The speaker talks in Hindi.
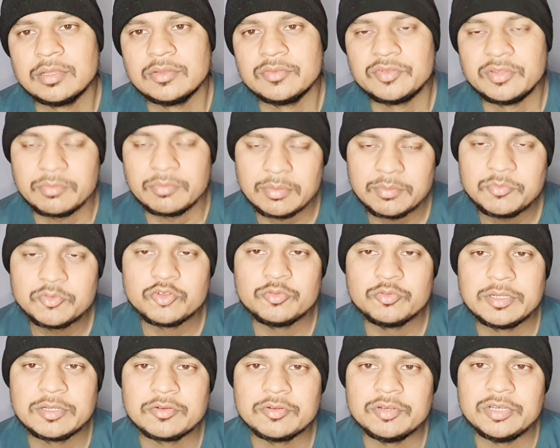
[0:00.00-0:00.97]
शिवम
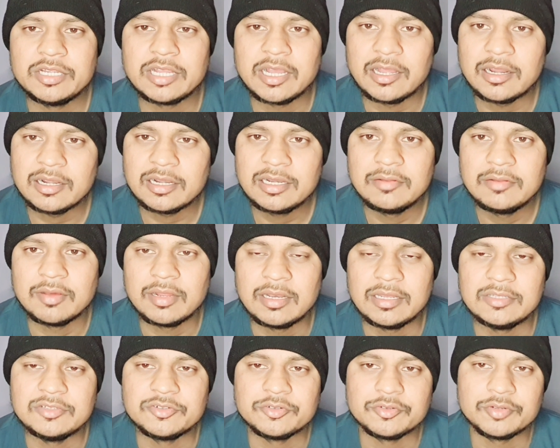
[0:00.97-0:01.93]
दुबे को निखारने
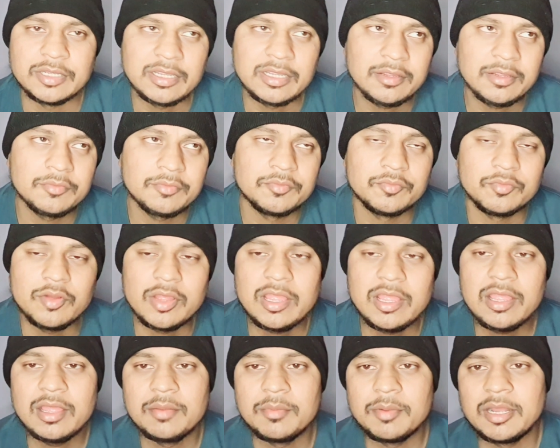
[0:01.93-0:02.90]
वाले जो हैं वो
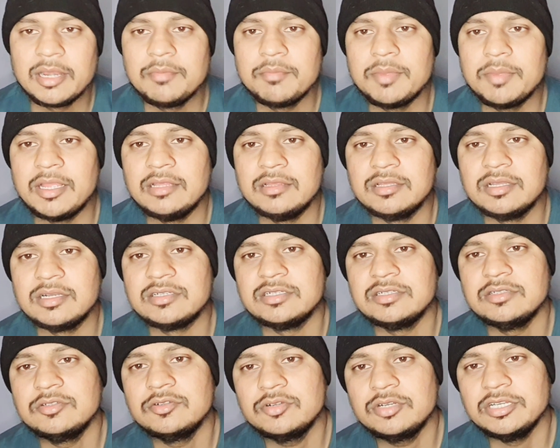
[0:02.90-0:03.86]
हैं हमारे महेंद्र
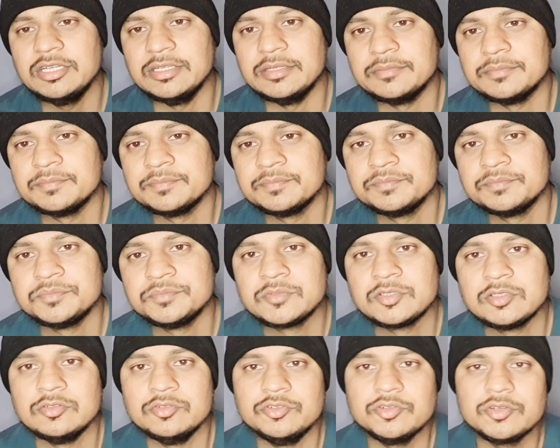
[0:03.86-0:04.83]
सिंह धोनी
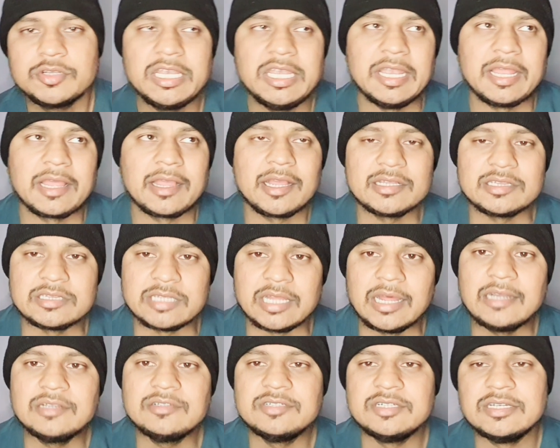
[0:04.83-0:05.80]
जो कि
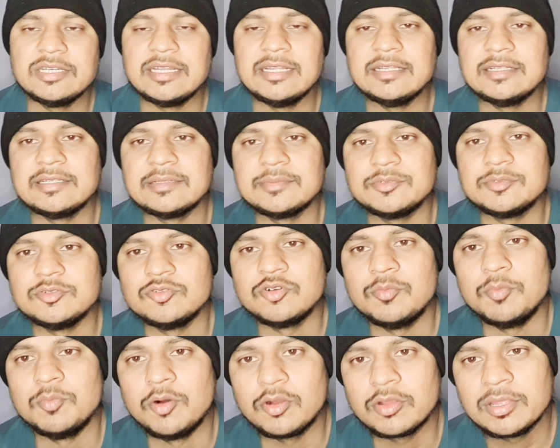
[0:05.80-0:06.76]
लगातार चेन्नई की तरफ से उनको
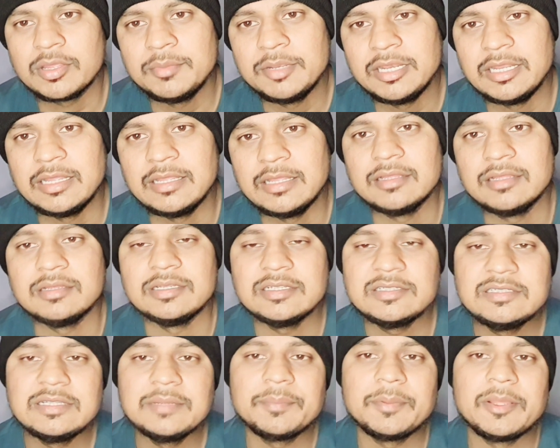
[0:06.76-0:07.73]
मौके मिले
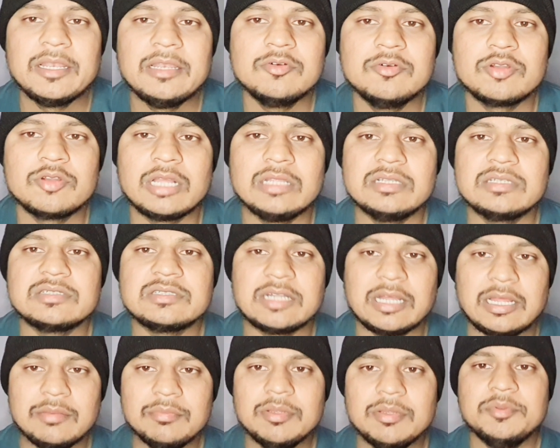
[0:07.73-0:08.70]
इससे पहले वो
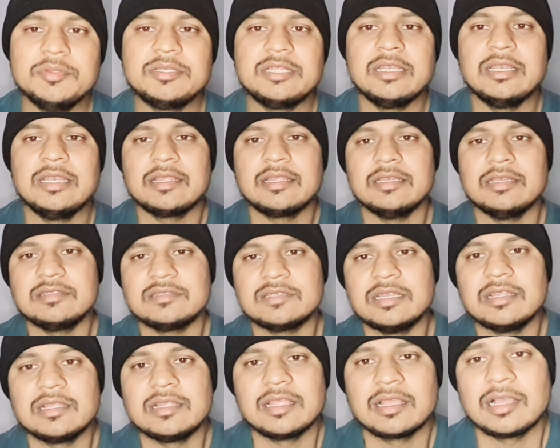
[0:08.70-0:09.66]
राजस्थान में भी थे लेकिन इस
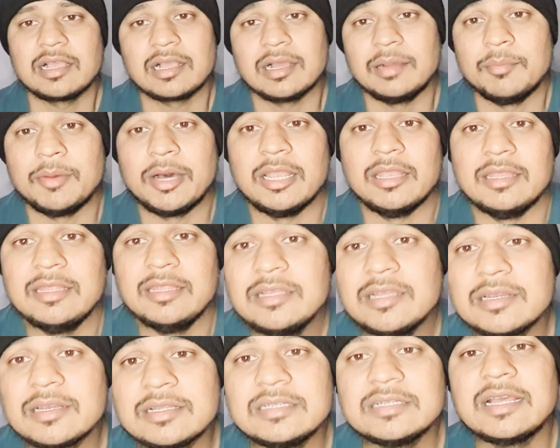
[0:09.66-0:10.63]
तरीके का कमाल नहीं
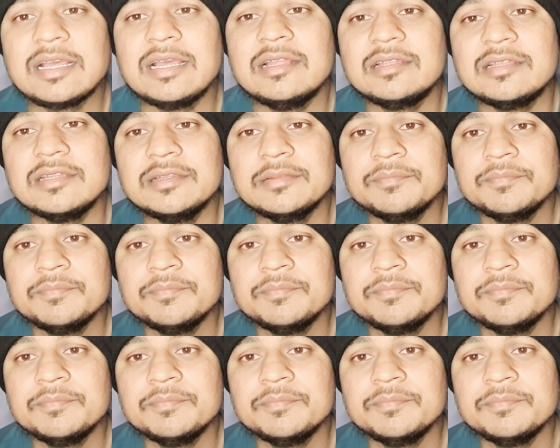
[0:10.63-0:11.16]
करके दिखाए थे